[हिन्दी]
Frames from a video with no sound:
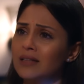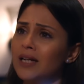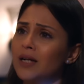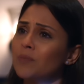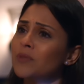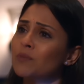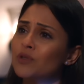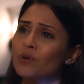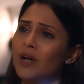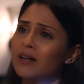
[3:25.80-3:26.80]
मेरी अपनी
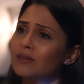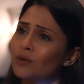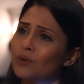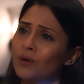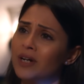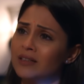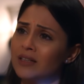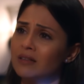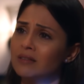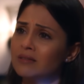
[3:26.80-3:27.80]
मुस्कुराहट तो खो गई थी